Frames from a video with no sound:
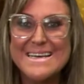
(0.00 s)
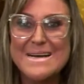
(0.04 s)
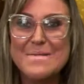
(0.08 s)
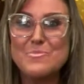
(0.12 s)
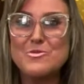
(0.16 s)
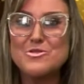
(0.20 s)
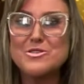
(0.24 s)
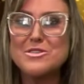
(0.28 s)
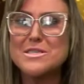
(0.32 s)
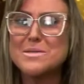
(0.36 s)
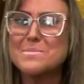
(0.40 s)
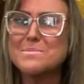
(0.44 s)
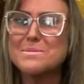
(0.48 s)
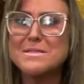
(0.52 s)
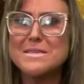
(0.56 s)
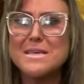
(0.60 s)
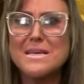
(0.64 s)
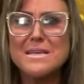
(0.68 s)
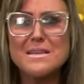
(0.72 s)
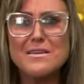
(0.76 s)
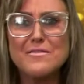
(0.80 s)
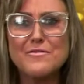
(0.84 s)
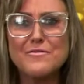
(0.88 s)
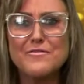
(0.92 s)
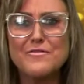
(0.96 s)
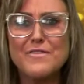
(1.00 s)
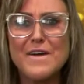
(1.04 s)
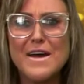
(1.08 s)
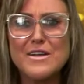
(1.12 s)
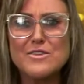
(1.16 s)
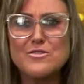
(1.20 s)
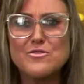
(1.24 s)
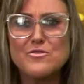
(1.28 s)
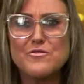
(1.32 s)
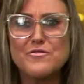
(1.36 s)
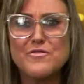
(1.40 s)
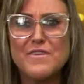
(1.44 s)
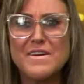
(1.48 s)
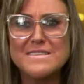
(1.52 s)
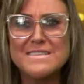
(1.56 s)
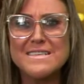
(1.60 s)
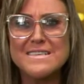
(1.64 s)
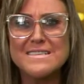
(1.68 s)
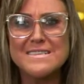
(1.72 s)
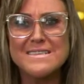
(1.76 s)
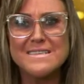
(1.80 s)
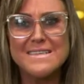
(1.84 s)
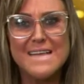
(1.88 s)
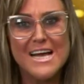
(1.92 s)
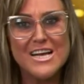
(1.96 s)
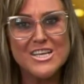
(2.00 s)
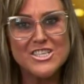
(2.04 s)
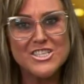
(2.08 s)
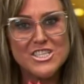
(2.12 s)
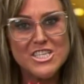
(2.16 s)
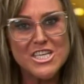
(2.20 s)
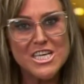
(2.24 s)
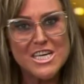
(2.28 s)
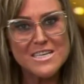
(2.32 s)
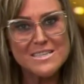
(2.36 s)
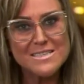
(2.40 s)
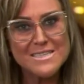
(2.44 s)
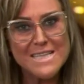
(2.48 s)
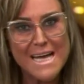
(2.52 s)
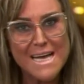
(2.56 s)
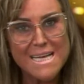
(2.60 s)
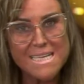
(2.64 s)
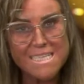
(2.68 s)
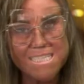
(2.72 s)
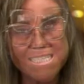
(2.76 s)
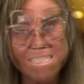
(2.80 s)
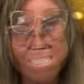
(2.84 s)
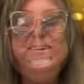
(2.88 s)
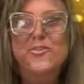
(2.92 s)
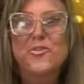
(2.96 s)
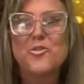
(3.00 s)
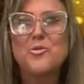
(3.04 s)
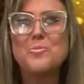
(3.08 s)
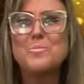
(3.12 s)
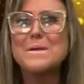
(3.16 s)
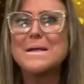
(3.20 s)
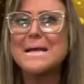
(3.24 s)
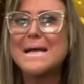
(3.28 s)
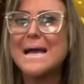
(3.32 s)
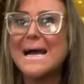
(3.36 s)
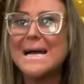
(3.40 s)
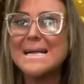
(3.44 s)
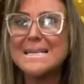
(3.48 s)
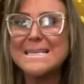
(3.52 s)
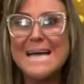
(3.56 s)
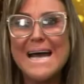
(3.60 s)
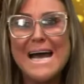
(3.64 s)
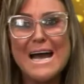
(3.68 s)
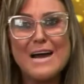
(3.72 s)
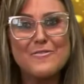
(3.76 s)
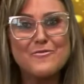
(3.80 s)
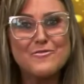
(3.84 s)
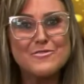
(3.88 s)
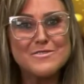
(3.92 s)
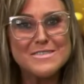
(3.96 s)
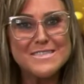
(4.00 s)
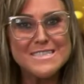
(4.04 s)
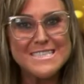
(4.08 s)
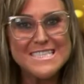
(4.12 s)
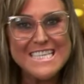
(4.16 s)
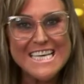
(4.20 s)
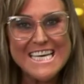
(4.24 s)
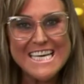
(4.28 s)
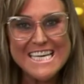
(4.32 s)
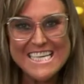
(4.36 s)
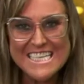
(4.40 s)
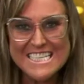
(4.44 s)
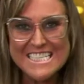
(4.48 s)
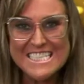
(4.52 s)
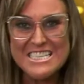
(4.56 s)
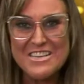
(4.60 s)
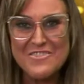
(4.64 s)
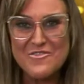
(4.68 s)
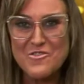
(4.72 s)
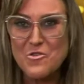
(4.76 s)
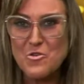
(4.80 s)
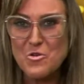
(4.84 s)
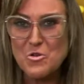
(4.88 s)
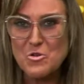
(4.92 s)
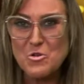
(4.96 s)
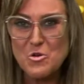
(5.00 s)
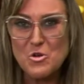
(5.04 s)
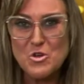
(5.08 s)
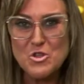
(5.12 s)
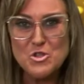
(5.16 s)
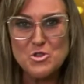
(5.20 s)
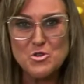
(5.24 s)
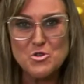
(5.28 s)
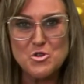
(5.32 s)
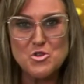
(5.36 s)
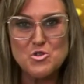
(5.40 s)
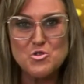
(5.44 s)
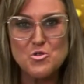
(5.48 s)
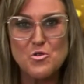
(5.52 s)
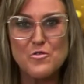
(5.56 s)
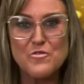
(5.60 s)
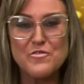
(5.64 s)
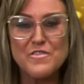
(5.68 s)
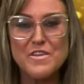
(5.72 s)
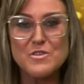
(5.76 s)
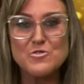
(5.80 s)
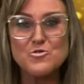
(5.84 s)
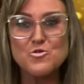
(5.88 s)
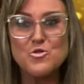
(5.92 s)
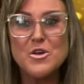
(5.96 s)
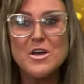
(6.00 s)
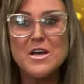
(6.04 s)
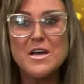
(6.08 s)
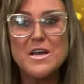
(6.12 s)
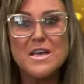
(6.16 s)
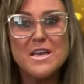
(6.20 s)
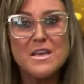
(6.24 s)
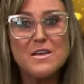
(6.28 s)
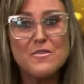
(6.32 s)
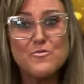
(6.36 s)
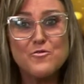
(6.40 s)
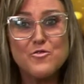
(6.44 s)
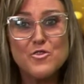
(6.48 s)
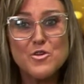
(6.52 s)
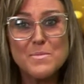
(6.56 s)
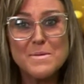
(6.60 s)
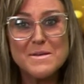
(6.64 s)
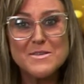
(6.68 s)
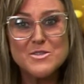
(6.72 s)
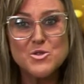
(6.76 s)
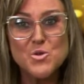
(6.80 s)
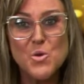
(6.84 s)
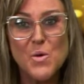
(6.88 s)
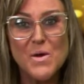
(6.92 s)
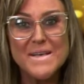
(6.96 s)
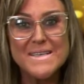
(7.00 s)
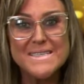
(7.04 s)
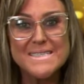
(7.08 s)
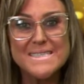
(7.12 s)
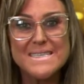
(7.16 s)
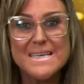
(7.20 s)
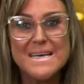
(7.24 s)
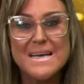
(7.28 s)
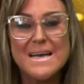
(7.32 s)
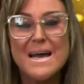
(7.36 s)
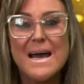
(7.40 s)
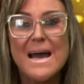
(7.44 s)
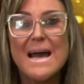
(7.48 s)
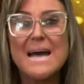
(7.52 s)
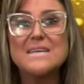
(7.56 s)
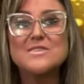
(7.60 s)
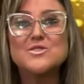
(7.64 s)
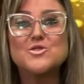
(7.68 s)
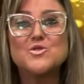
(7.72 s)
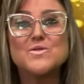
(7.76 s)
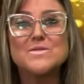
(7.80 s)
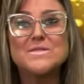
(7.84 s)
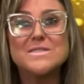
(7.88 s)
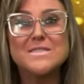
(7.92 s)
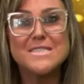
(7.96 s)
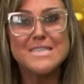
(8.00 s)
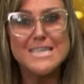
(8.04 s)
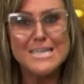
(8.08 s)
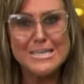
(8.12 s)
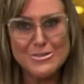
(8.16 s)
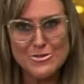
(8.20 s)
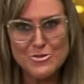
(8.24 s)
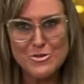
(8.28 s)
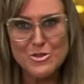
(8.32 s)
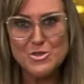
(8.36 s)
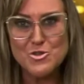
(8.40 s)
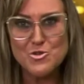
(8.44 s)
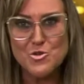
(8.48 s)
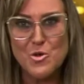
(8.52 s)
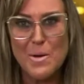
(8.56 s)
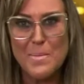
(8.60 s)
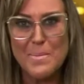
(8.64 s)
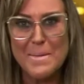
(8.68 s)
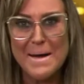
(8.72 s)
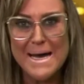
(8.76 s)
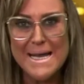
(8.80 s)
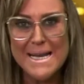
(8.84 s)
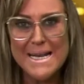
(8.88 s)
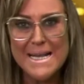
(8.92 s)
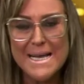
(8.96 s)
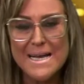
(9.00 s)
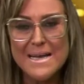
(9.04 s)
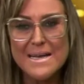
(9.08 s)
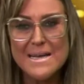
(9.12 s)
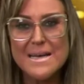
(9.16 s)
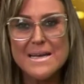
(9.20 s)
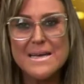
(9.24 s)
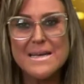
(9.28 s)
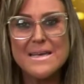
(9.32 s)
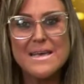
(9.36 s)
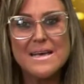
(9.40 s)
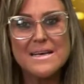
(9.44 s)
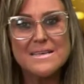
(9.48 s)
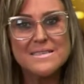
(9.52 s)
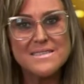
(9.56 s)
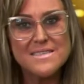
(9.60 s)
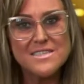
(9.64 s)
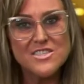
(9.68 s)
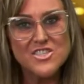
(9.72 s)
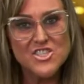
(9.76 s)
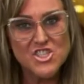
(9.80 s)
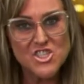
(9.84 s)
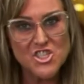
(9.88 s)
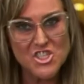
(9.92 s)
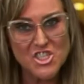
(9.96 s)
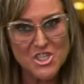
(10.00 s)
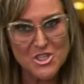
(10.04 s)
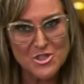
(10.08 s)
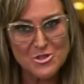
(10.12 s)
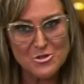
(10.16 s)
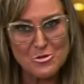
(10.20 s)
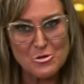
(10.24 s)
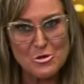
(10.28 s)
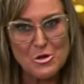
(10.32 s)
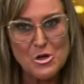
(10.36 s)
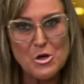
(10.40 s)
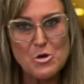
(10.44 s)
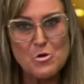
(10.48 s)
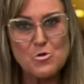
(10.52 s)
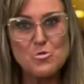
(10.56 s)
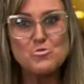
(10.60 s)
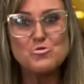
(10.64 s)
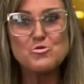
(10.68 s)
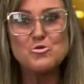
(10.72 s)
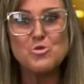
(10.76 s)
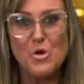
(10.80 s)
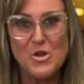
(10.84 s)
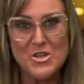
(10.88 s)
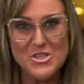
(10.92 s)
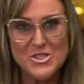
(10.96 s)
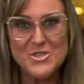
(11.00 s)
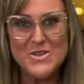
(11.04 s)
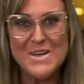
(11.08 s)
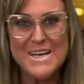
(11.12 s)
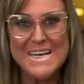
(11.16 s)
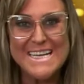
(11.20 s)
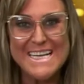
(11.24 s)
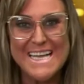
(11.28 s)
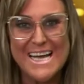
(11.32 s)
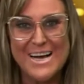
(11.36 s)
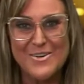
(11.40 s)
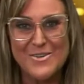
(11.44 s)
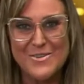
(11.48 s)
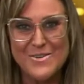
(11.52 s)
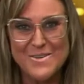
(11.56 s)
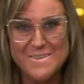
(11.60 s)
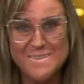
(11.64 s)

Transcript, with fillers: Mostramos quem de fato faz a cidade andar. Obrigada a você que esteve conosco nos confiando informações, associando a sua marca e assistindo o nosso canal.